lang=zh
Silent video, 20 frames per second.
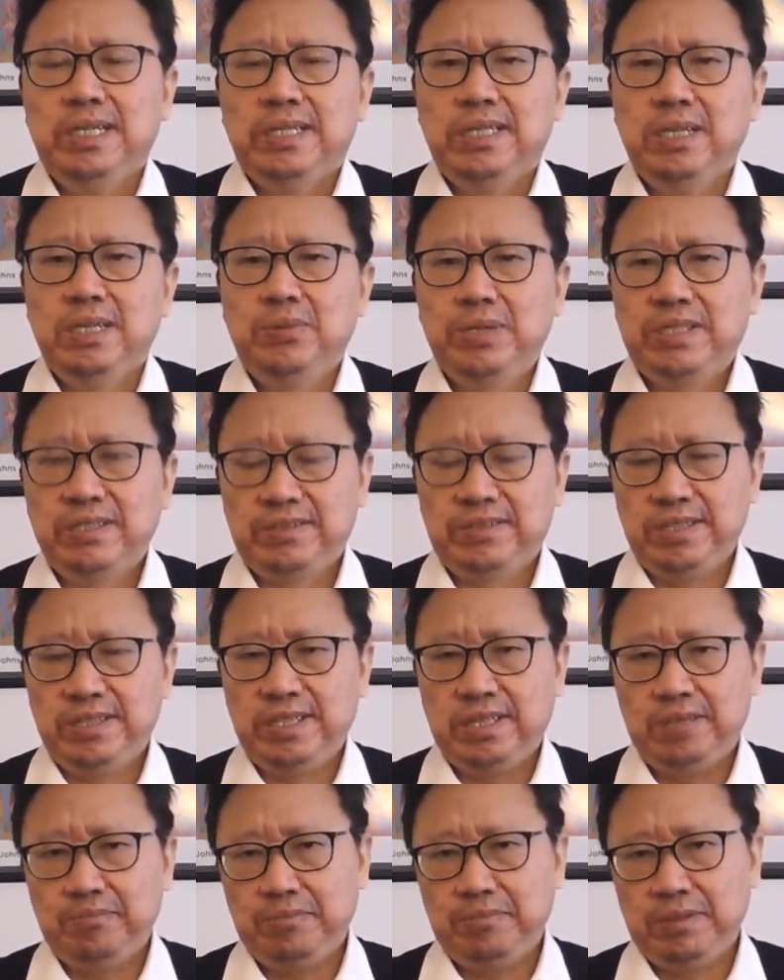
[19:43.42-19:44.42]
因为这是一
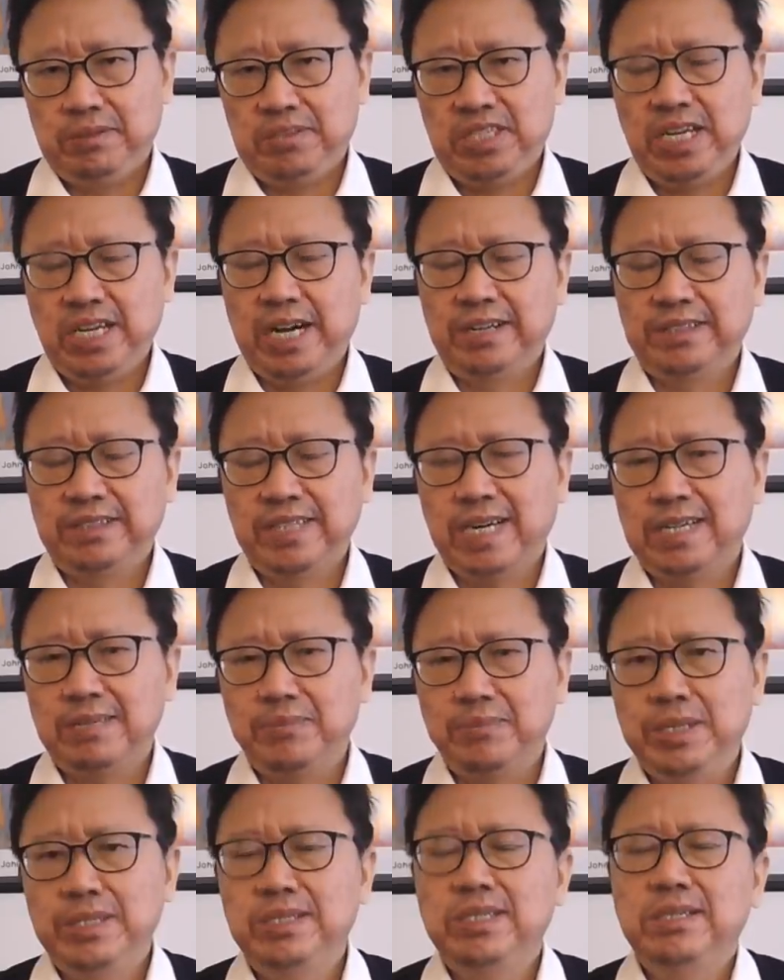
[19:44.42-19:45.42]
个强大的
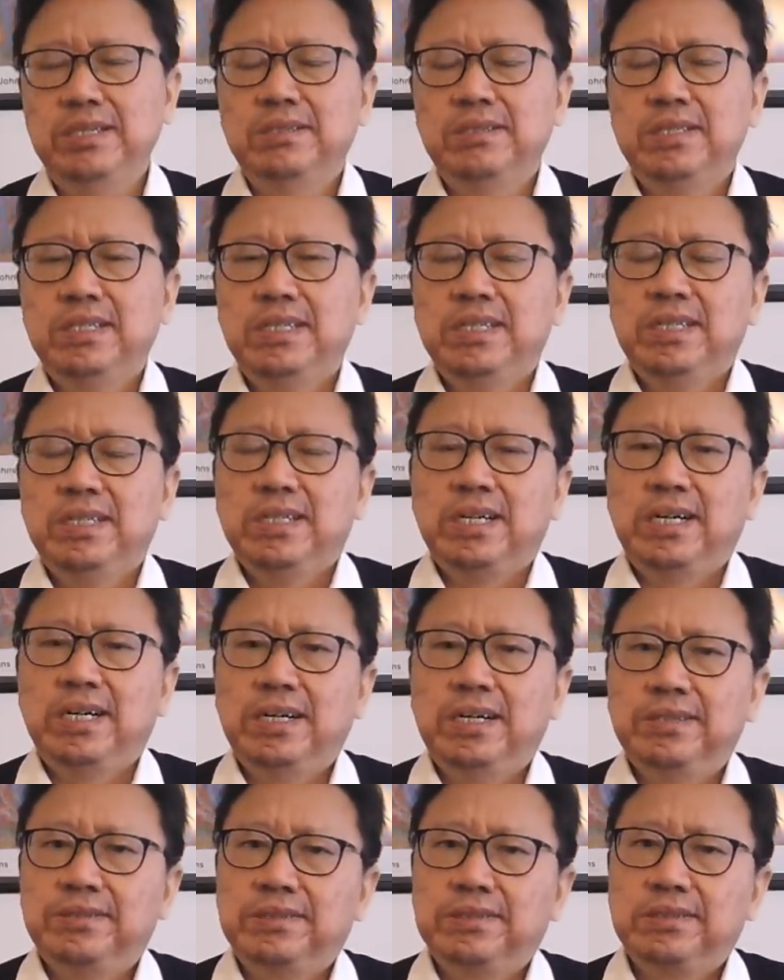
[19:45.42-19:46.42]
民意，
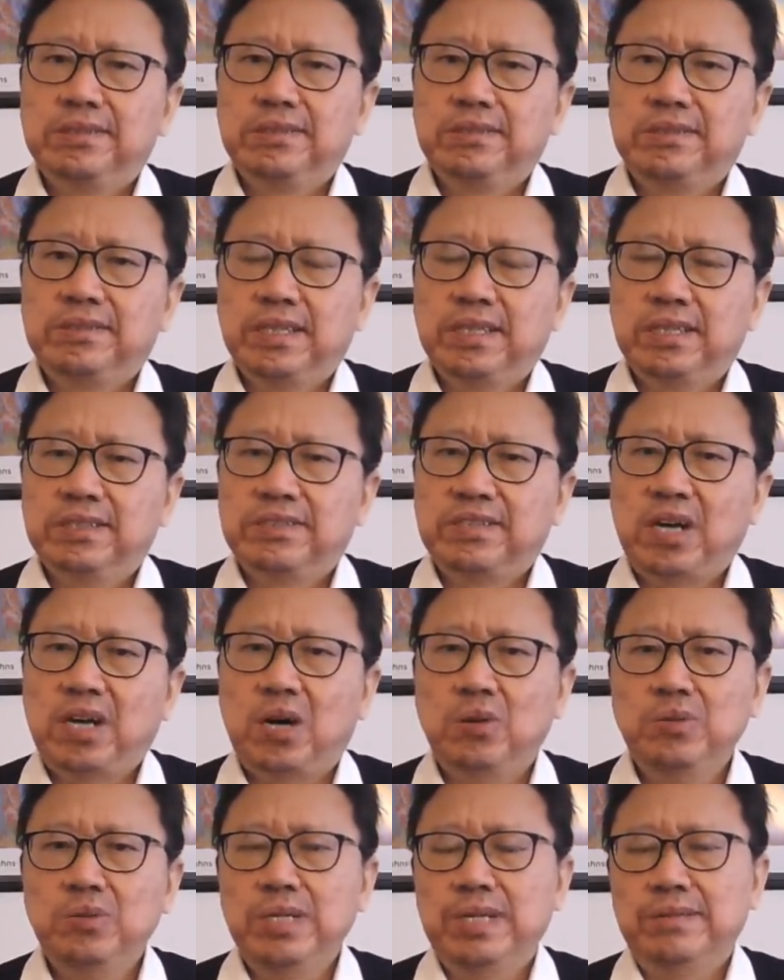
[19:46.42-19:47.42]
呃，这个
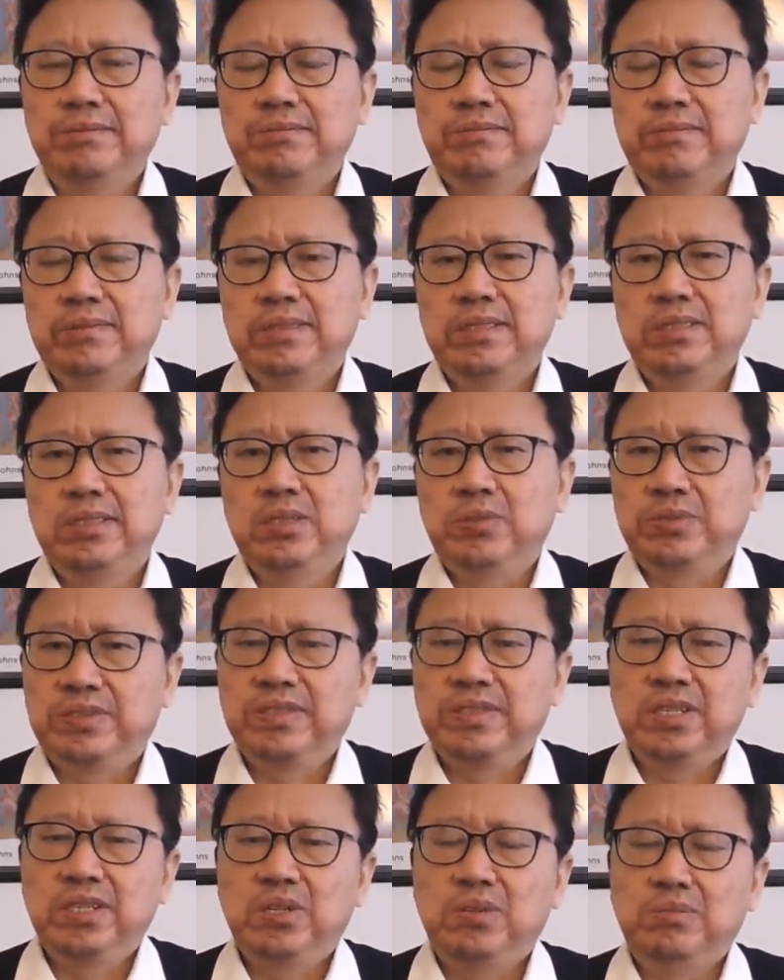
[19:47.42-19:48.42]
朝野有
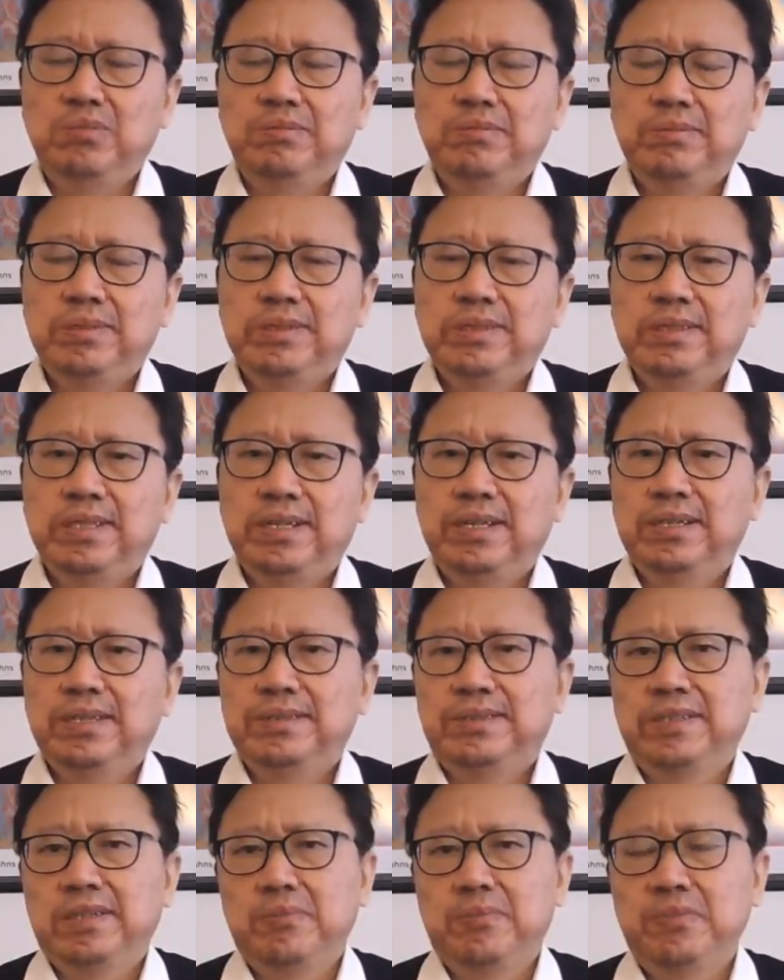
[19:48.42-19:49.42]
志一统，啊，
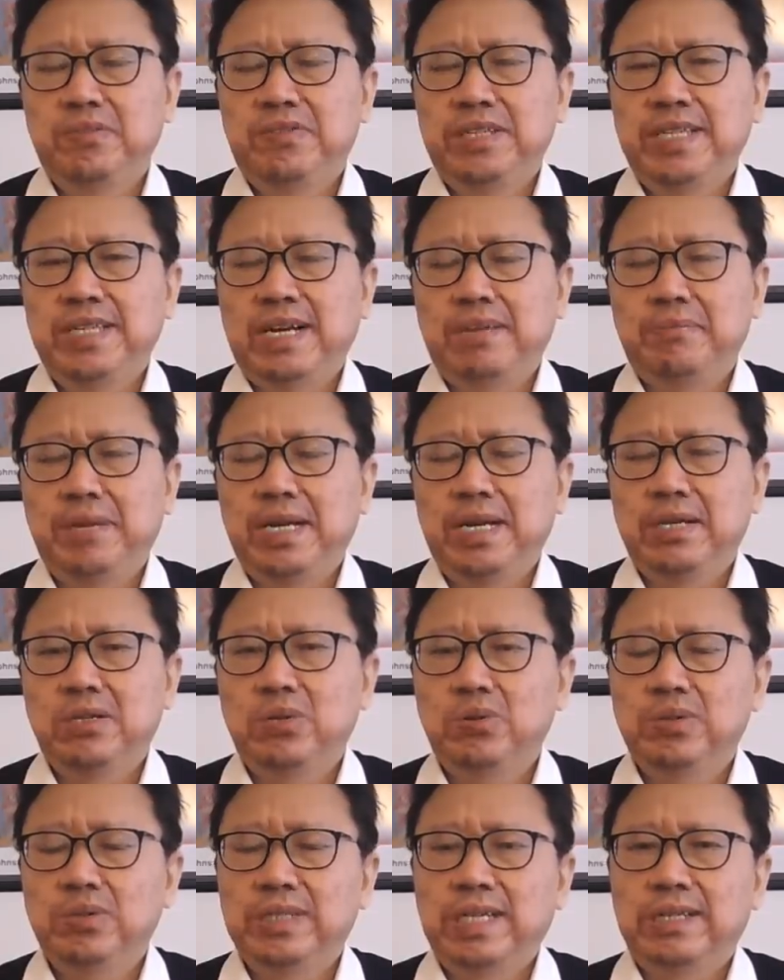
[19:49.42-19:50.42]
这个不分党派，
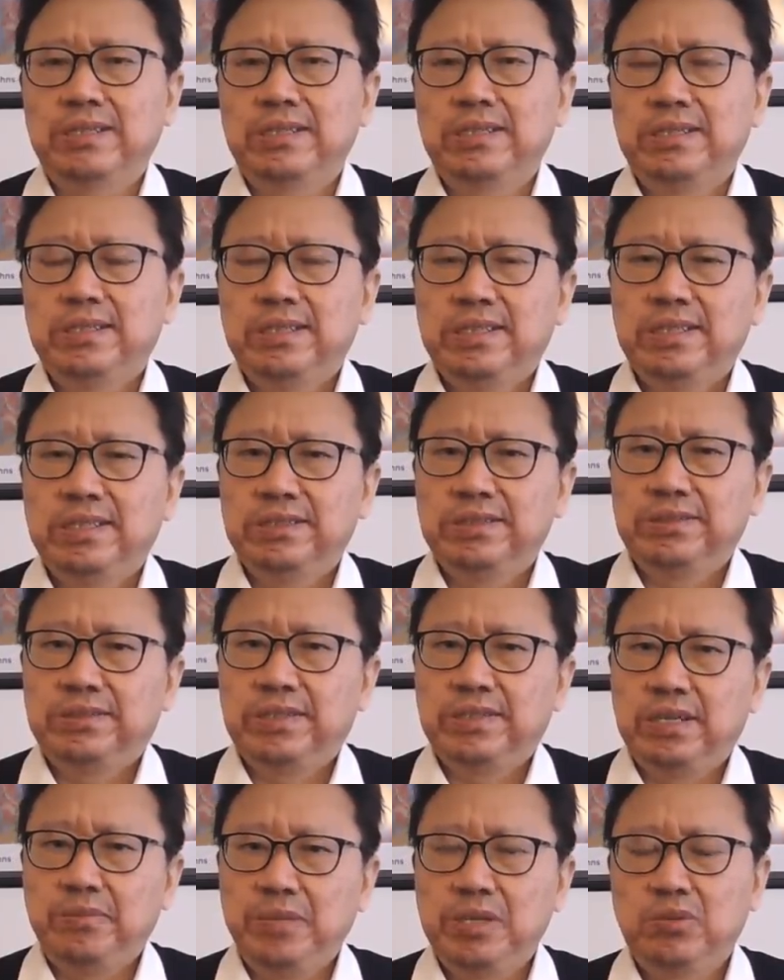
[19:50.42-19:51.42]
共和党，啊，
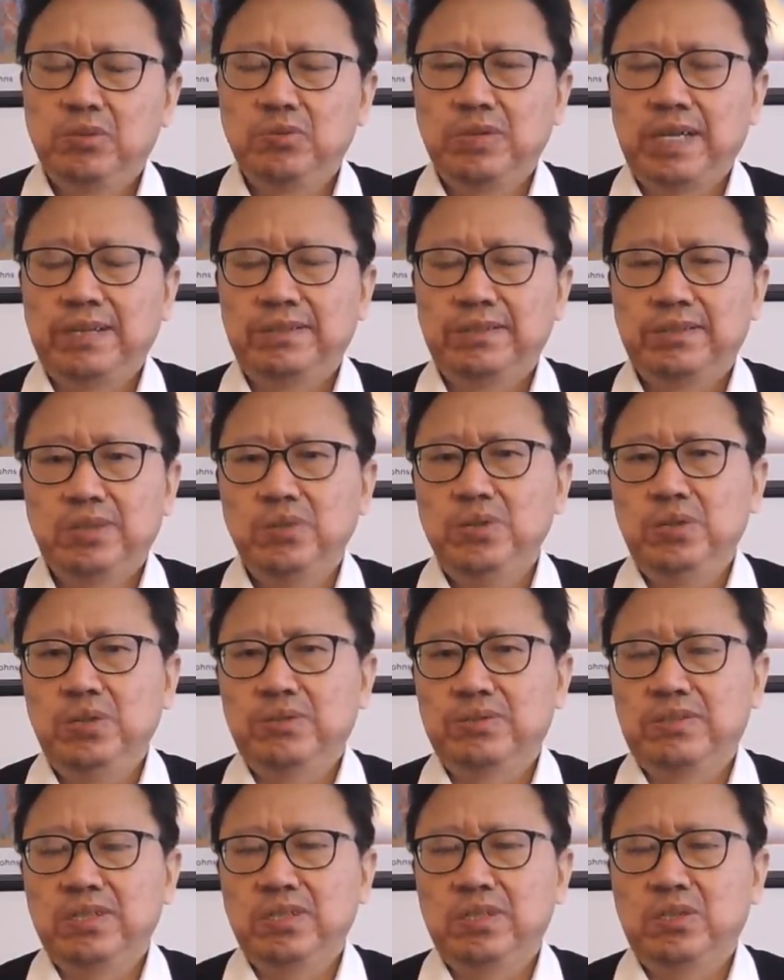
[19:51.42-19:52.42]
这个民主党都有
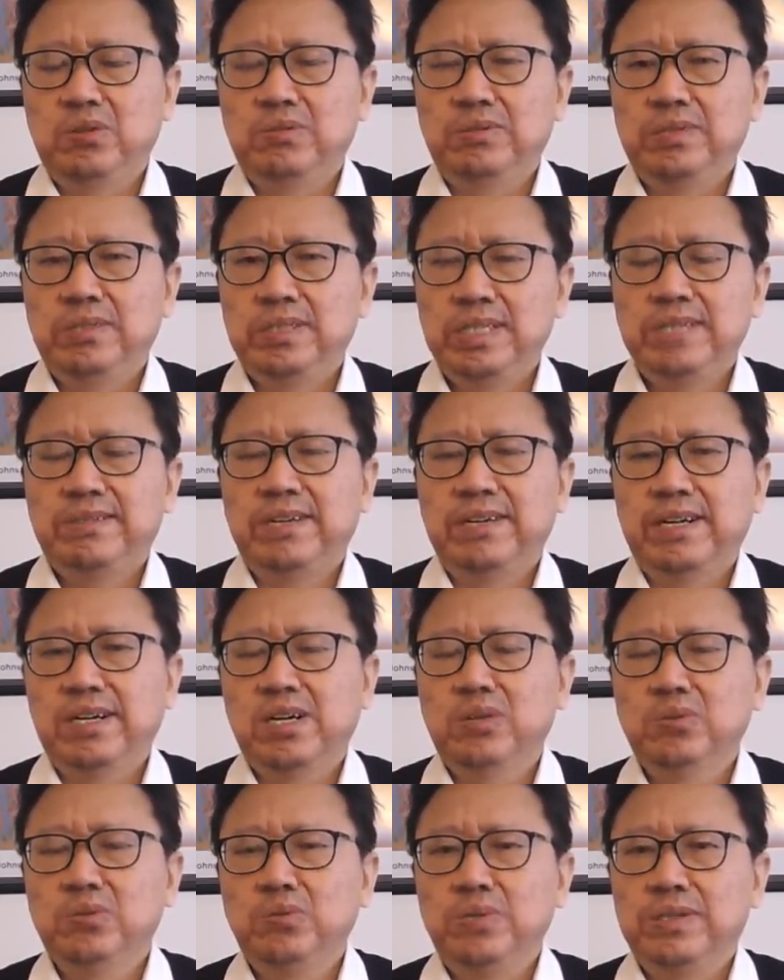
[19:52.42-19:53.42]
志一统，立场
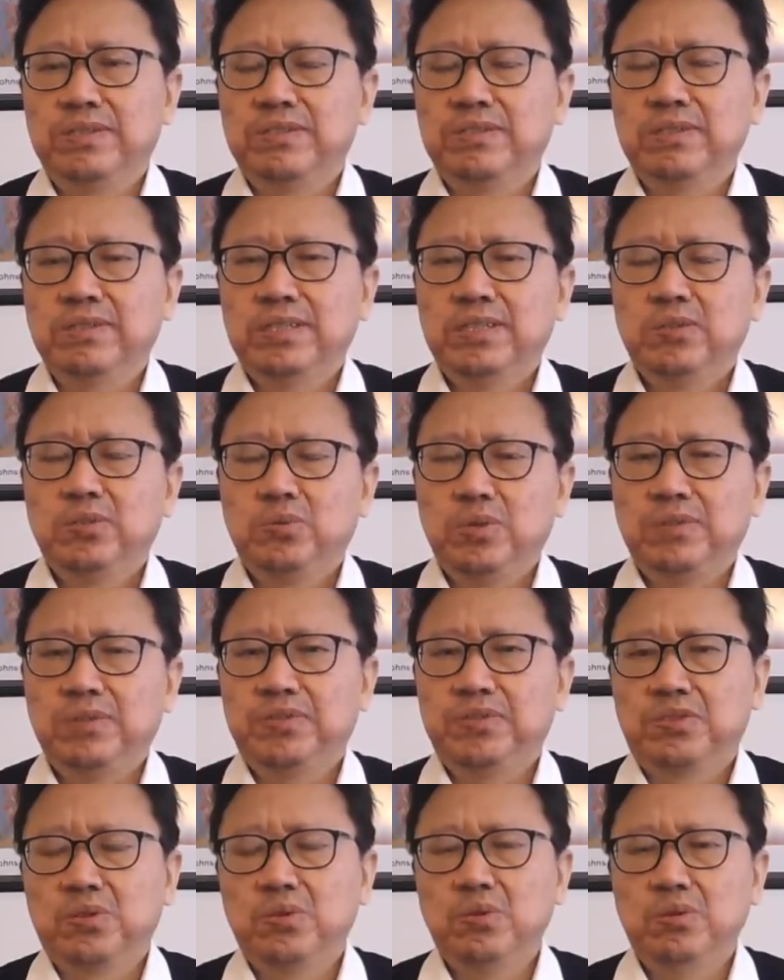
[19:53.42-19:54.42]
高度一致，对
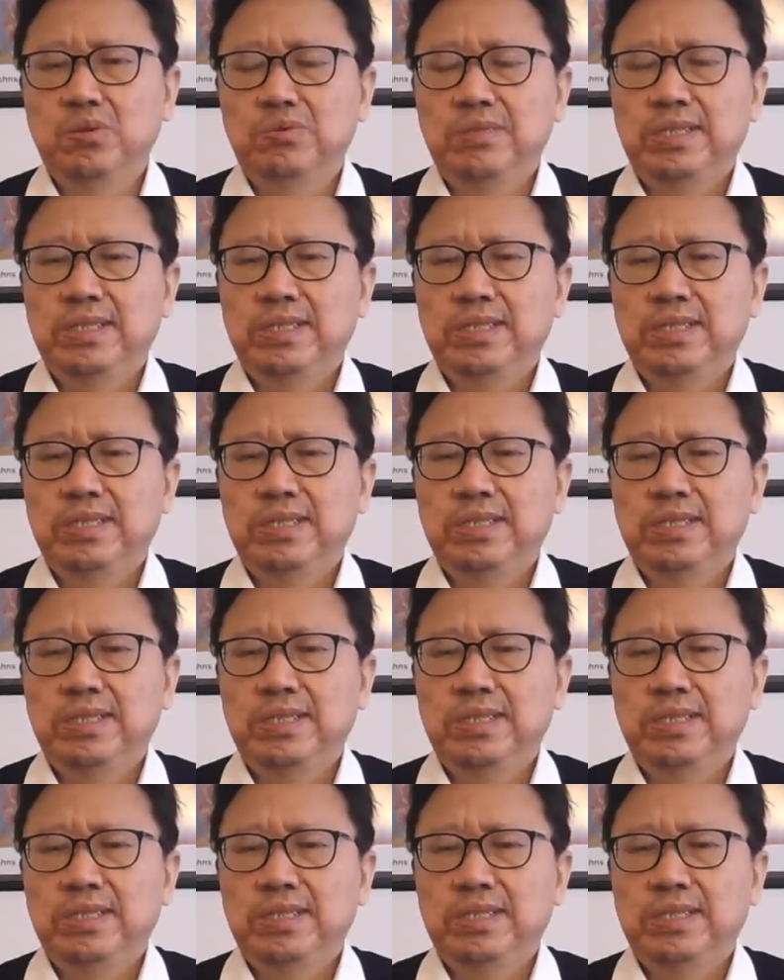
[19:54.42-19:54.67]
付中共，